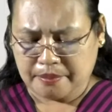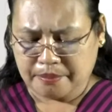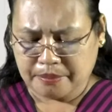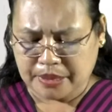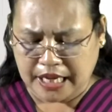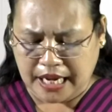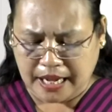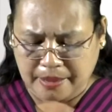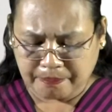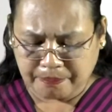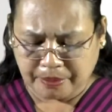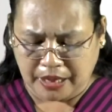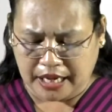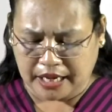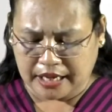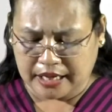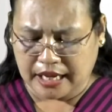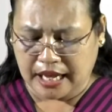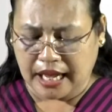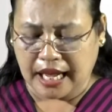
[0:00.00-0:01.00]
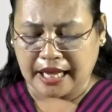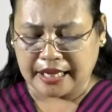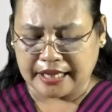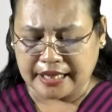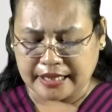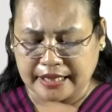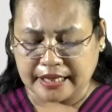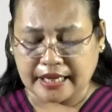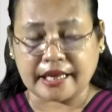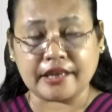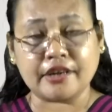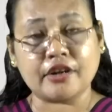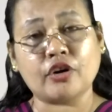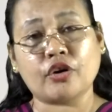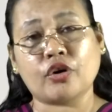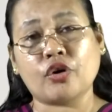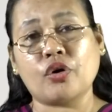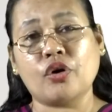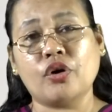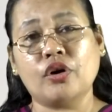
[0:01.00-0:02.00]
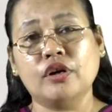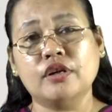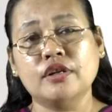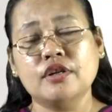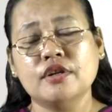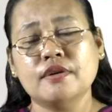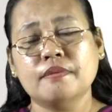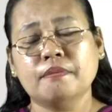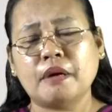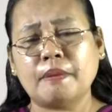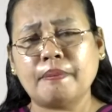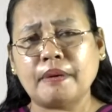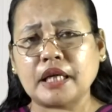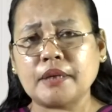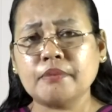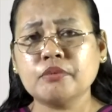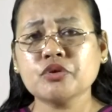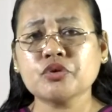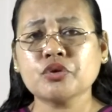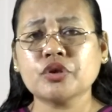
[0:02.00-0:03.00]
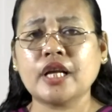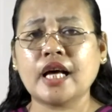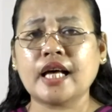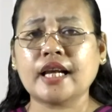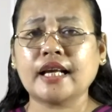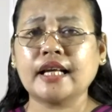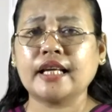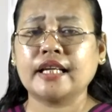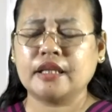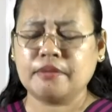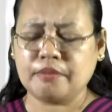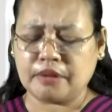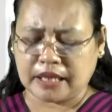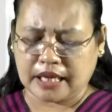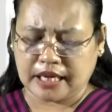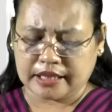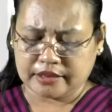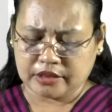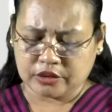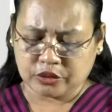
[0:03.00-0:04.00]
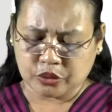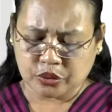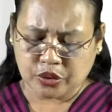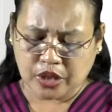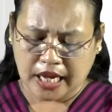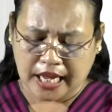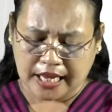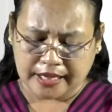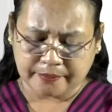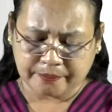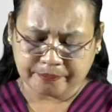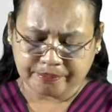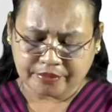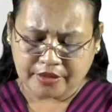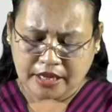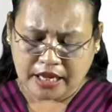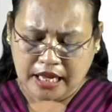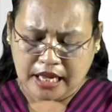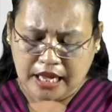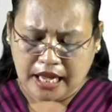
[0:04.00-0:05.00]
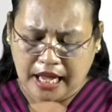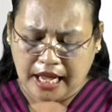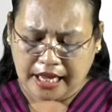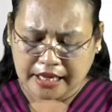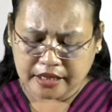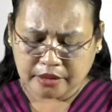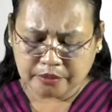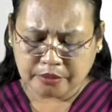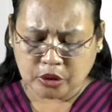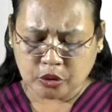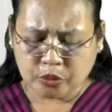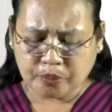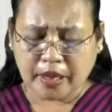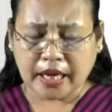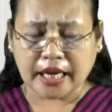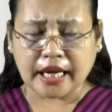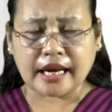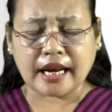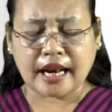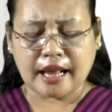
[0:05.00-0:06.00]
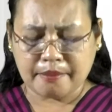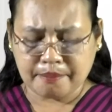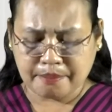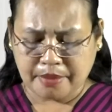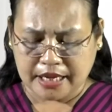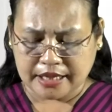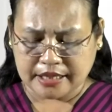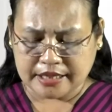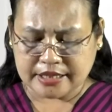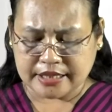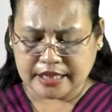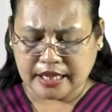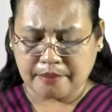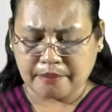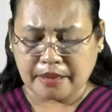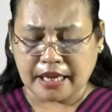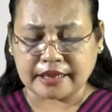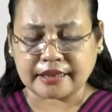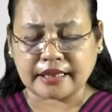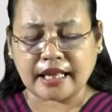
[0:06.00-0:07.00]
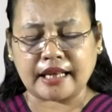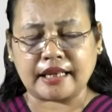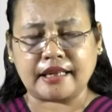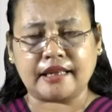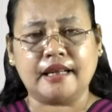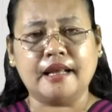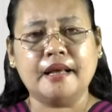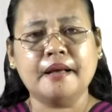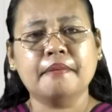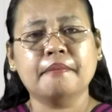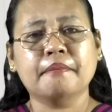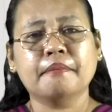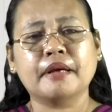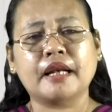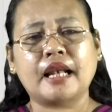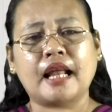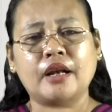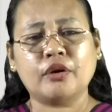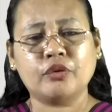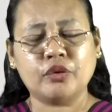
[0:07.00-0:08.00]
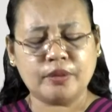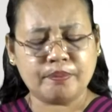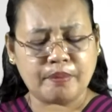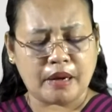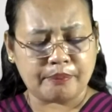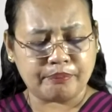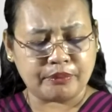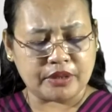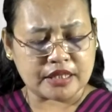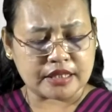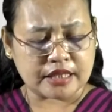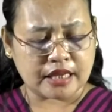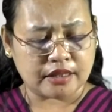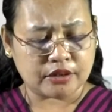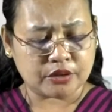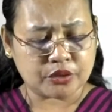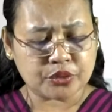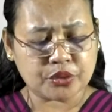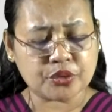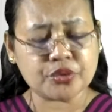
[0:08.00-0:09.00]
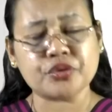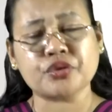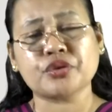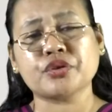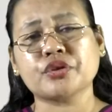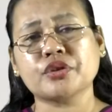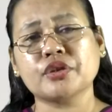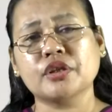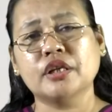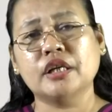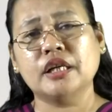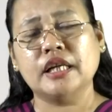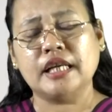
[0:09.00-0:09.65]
Mengapa air dan roh? Bapak Ibu Saudara yang diberkati Tuhan, air merupakan lambang keselamatan melalui baptisan kudus.